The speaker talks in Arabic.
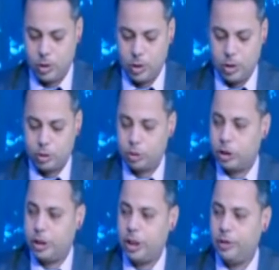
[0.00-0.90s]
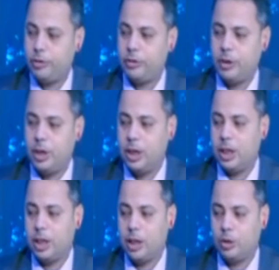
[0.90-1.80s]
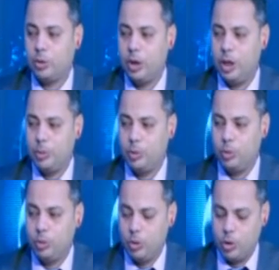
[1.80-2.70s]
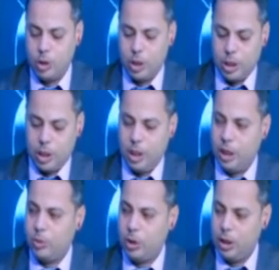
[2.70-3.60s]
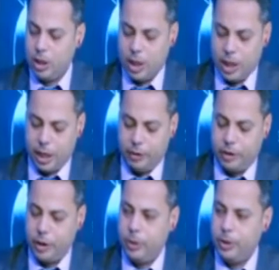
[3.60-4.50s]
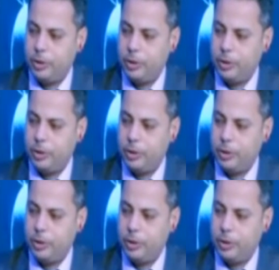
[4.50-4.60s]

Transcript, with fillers: دوت التكست اللي هيتحط جوه ليبل 2 ايكوال هيساوي